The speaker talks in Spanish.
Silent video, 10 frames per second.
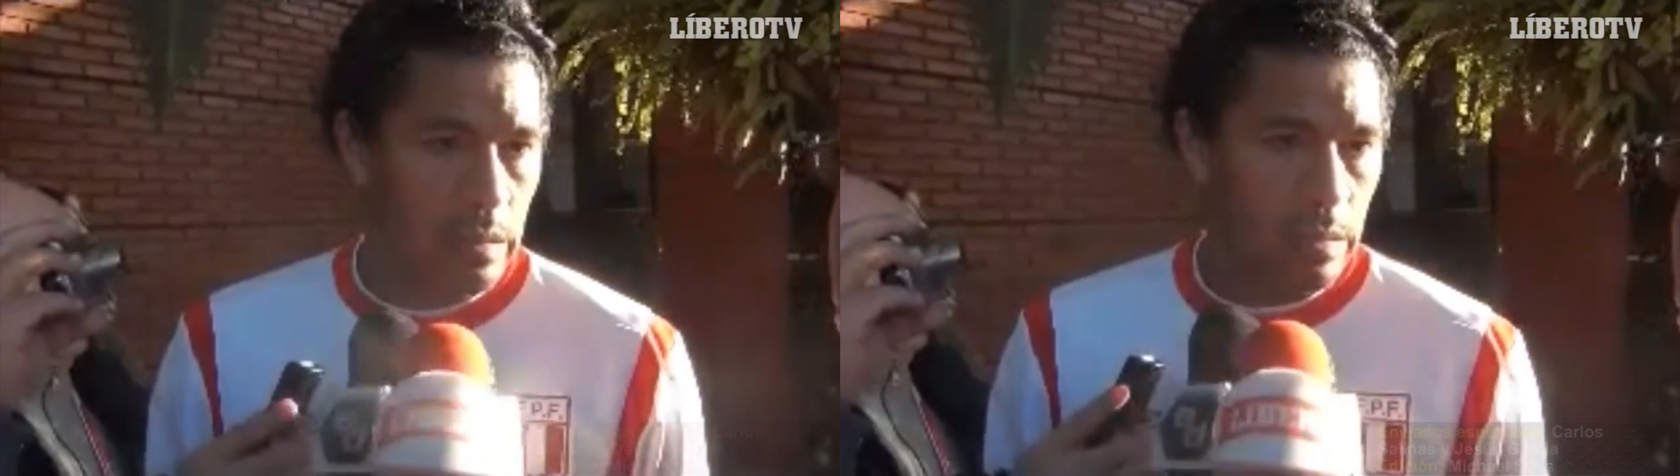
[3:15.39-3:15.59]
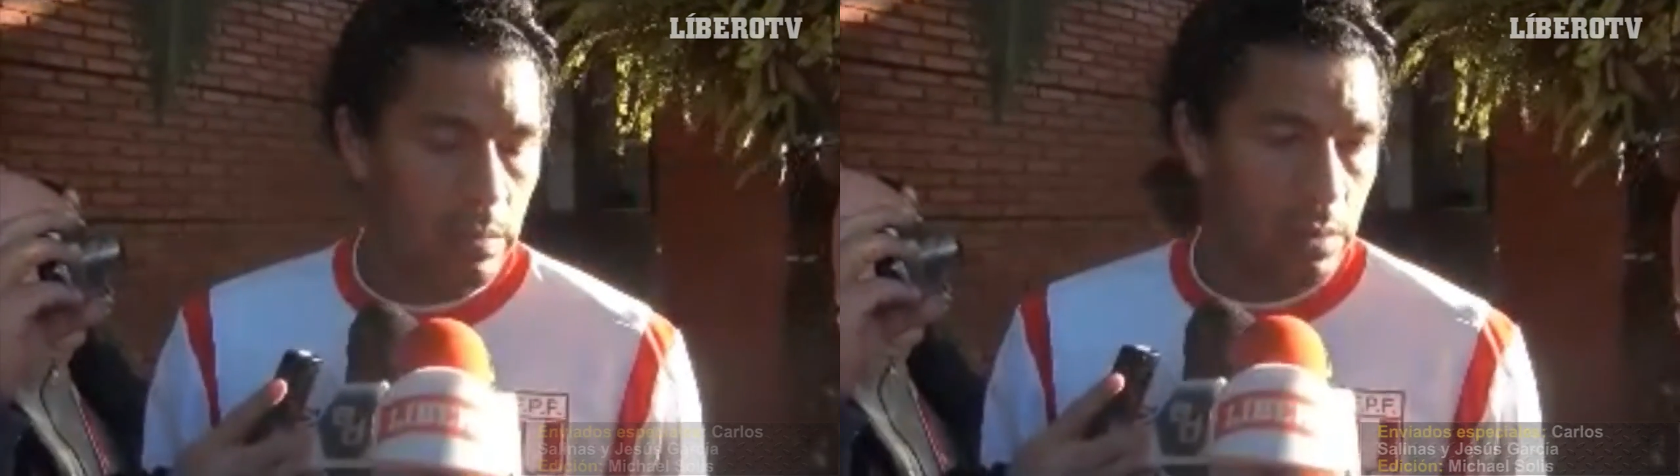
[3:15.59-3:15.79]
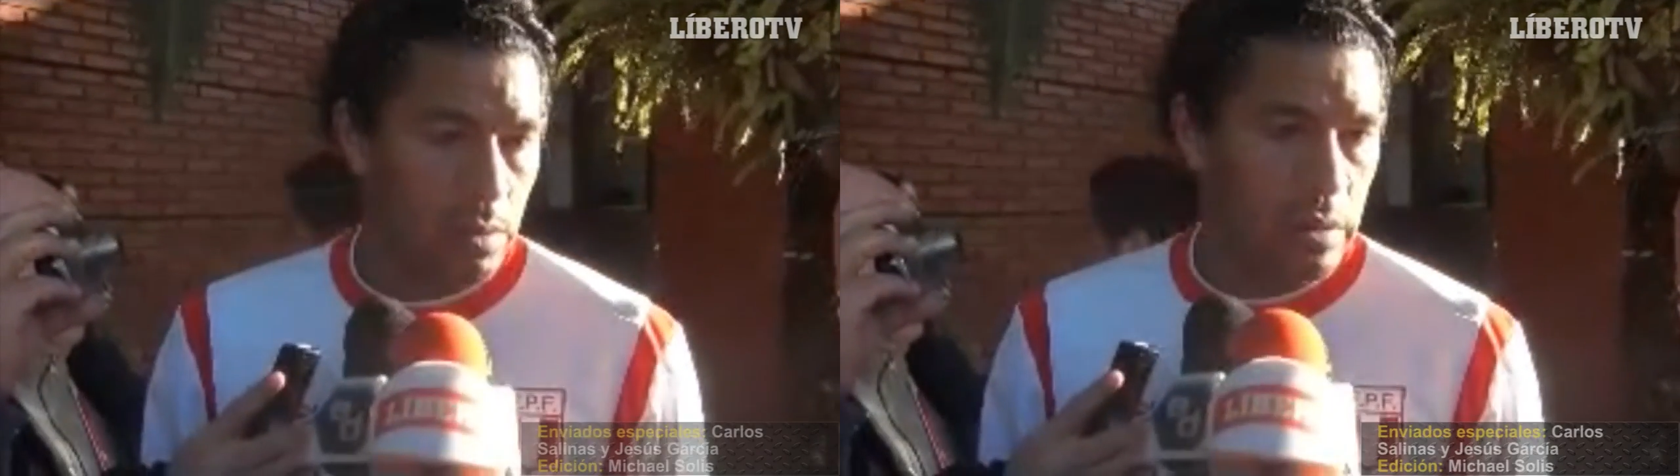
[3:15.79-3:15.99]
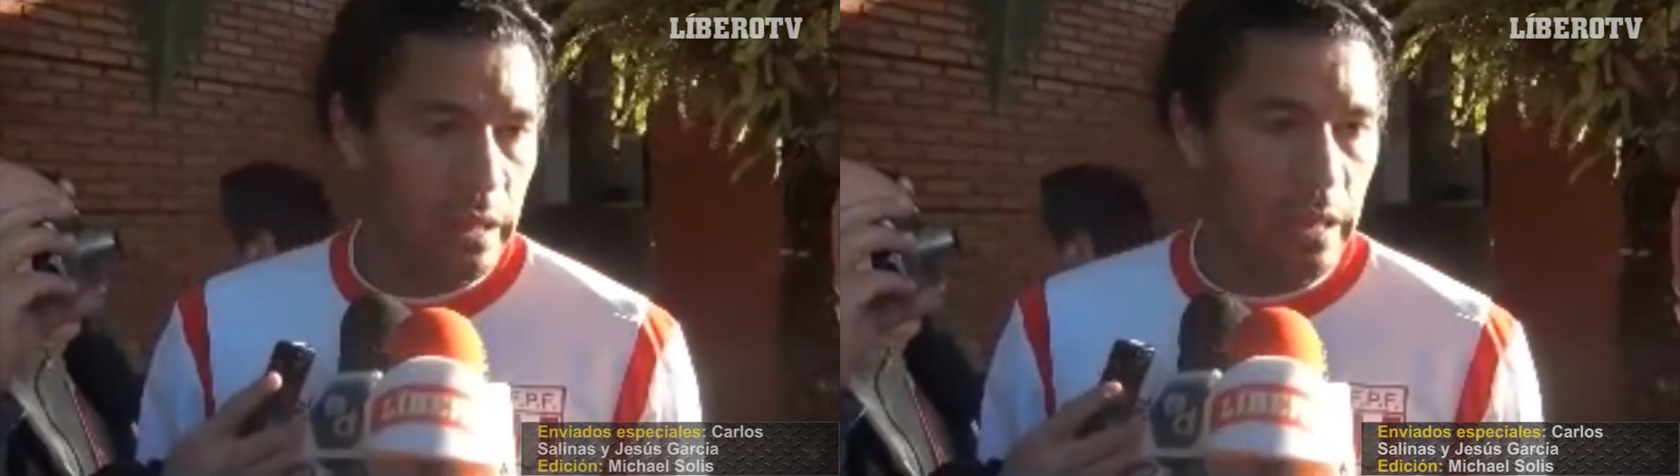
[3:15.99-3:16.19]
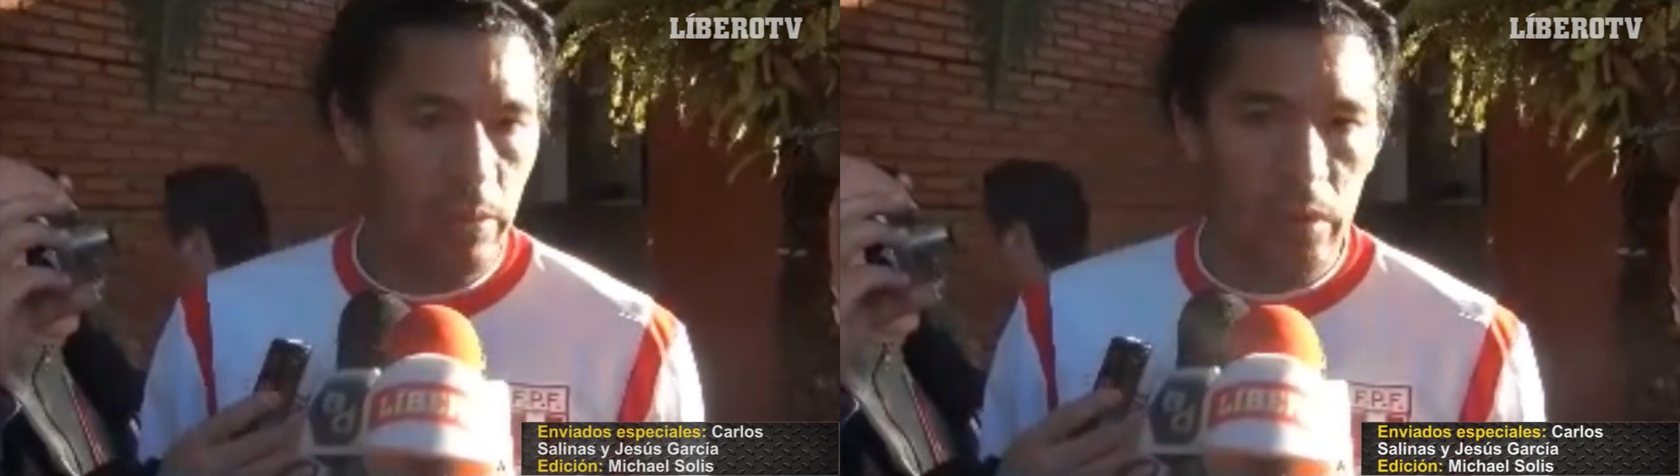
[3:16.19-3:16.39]
bueno, sería
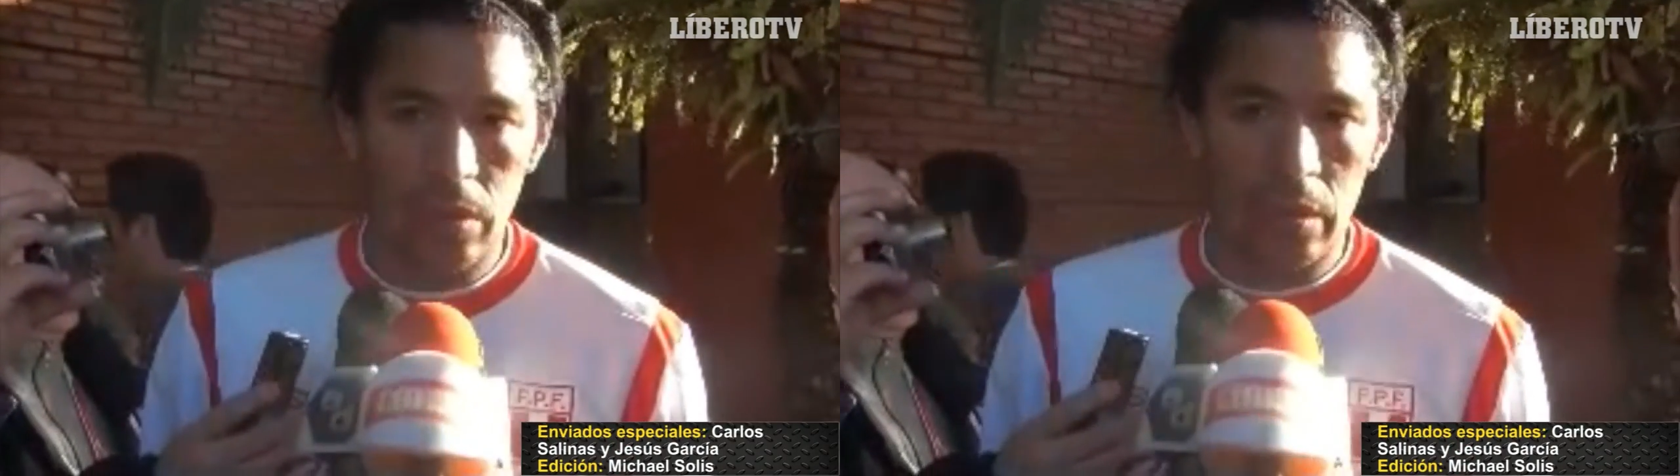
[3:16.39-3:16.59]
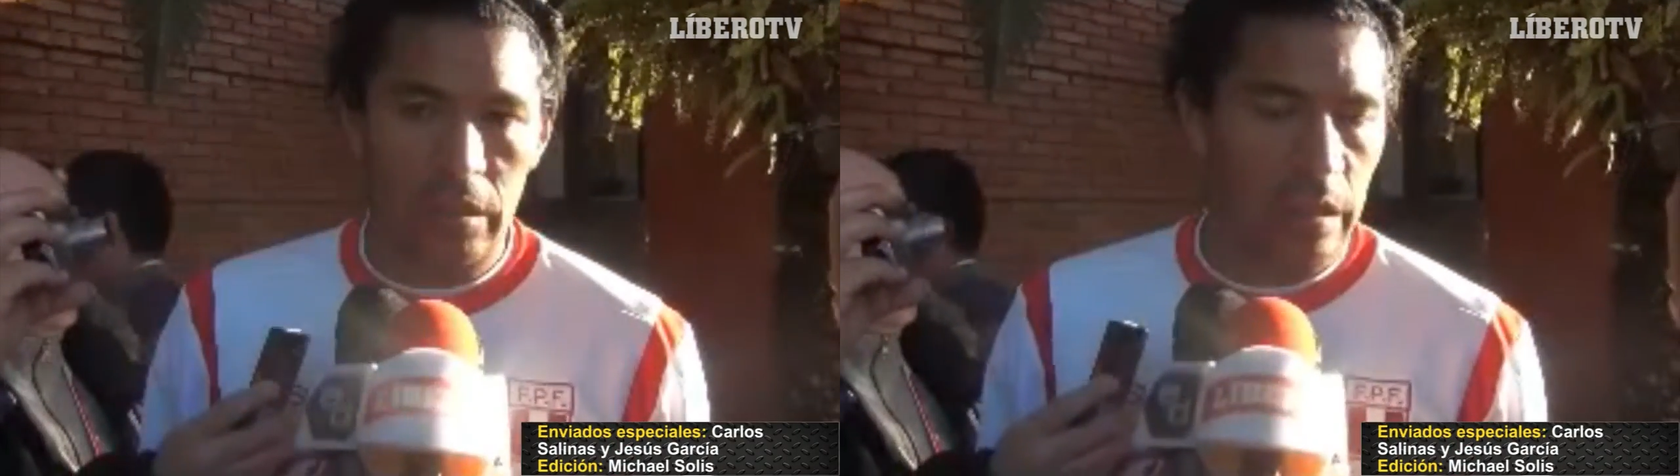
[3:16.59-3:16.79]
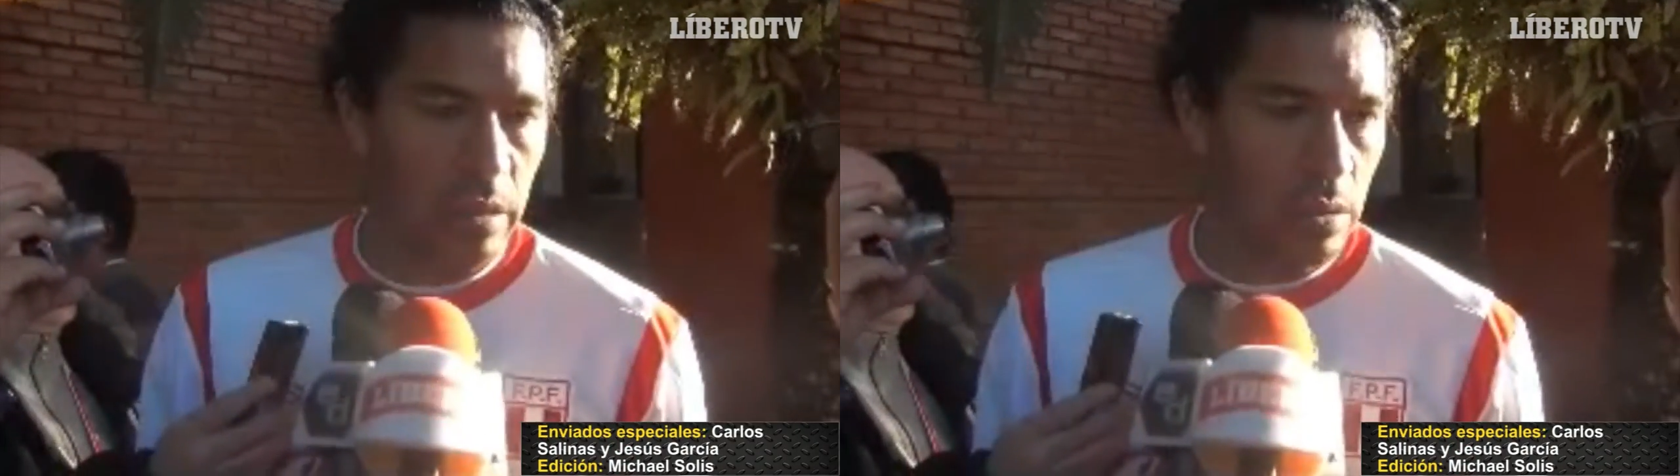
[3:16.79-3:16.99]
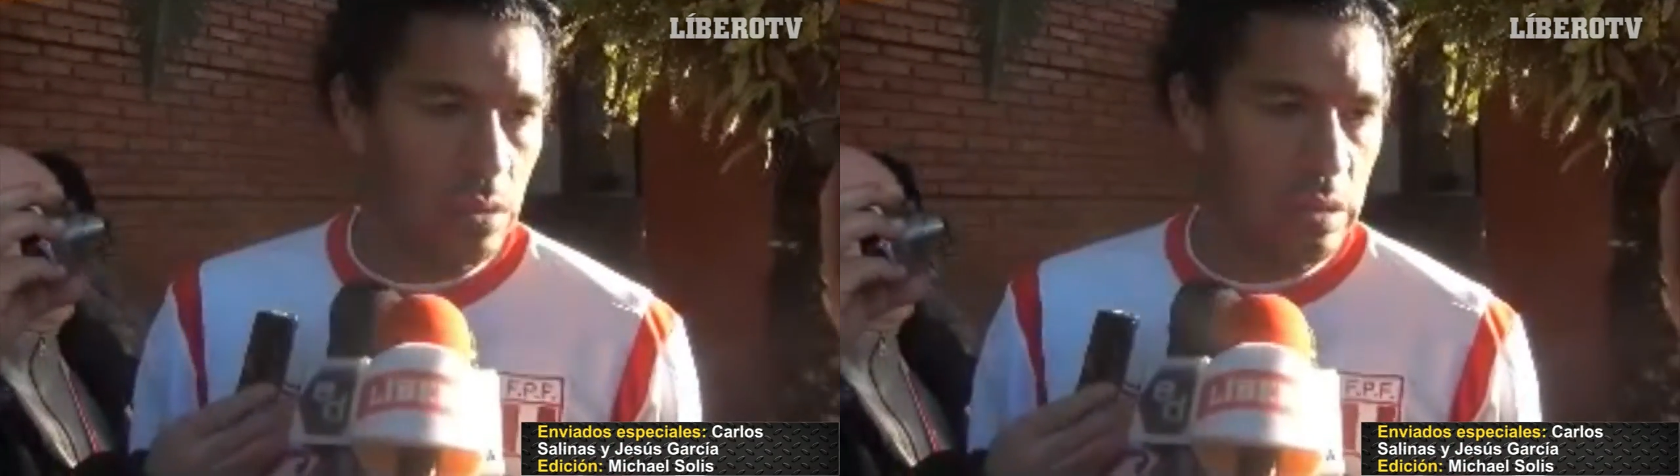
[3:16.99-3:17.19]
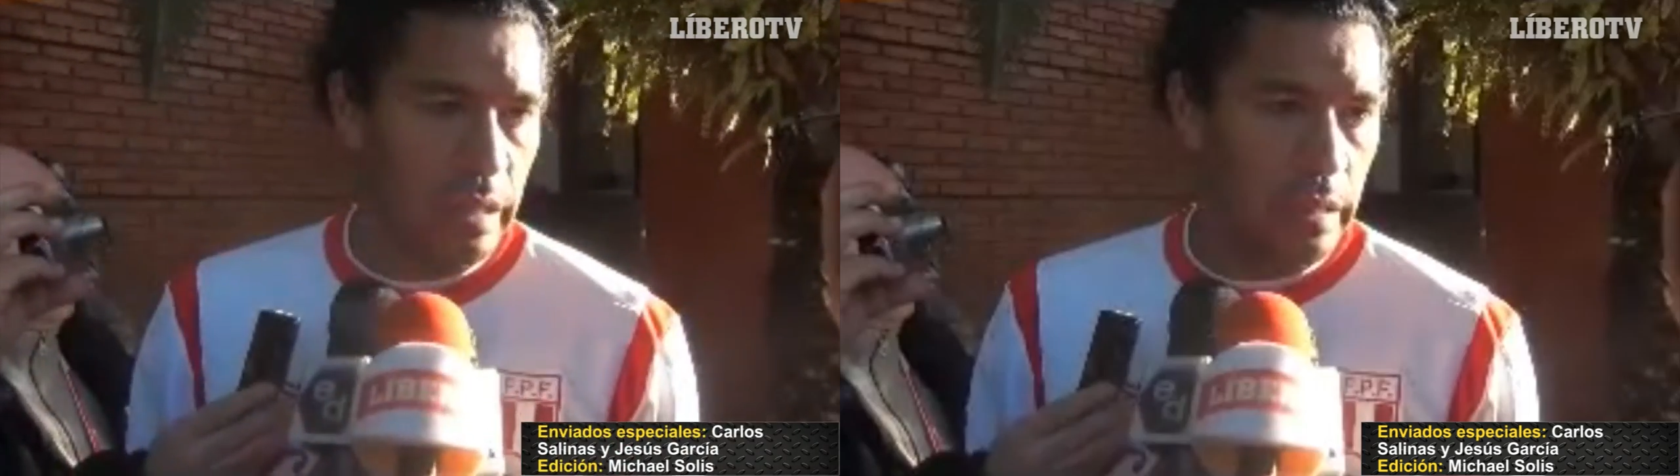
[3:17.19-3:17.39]
bonito estar todos
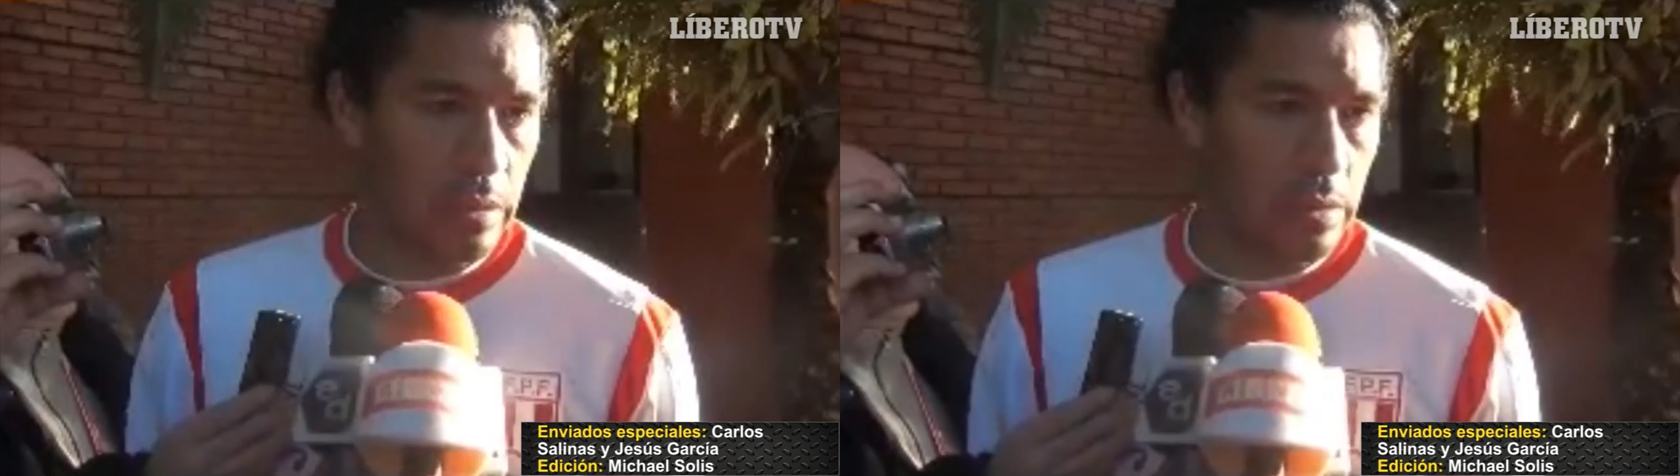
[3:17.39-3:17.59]
ahí, ¿no?